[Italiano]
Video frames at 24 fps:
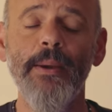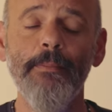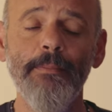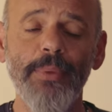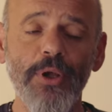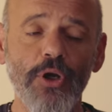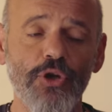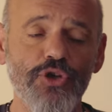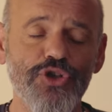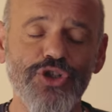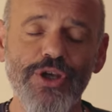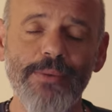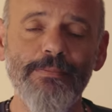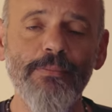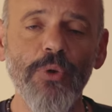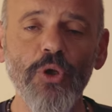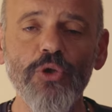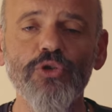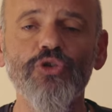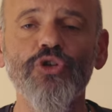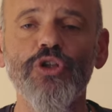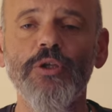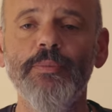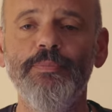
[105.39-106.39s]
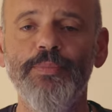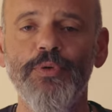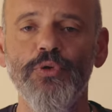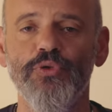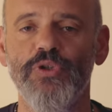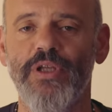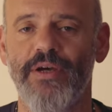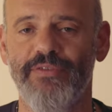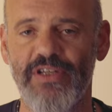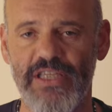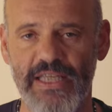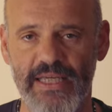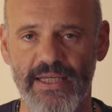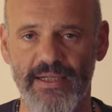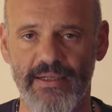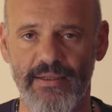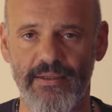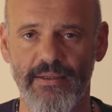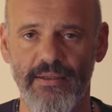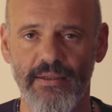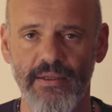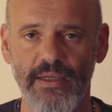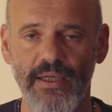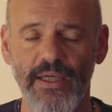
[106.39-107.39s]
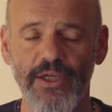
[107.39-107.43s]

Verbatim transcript: però c'è molto di più da vedere.